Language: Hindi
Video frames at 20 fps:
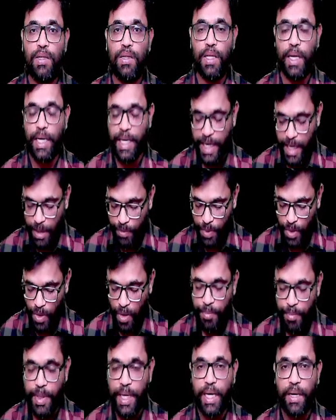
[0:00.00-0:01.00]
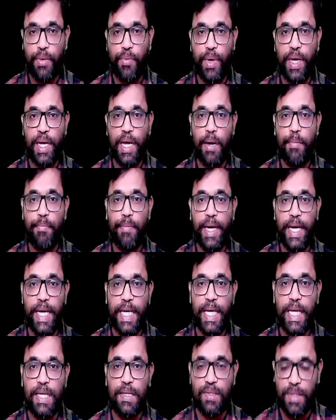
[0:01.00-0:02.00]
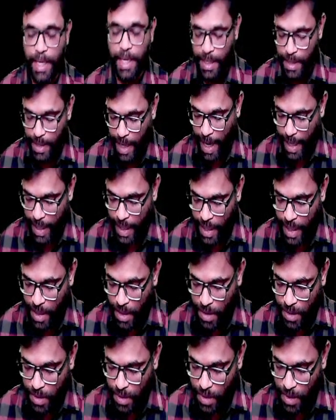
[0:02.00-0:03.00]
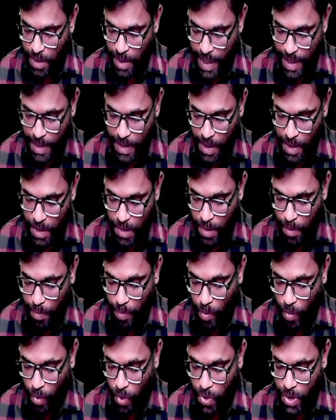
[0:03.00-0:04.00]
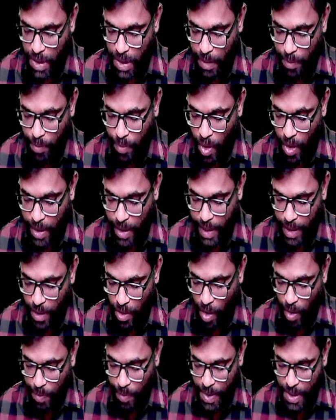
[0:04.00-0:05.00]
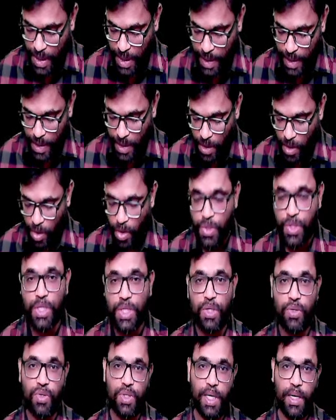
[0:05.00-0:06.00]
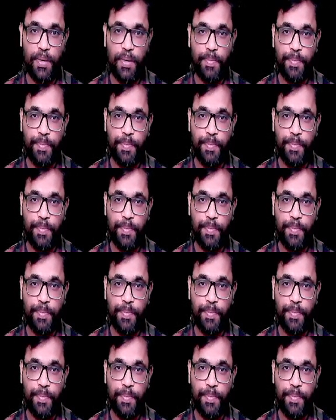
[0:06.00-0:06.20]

द डेप्थ ऑफ इट वेन अम्बेडकर इज सेंग दैट सी ए जी इज द मोस्ट इंपॉर्टेंट ऑफिस अंडर द कॉन्स्टिट्यूशन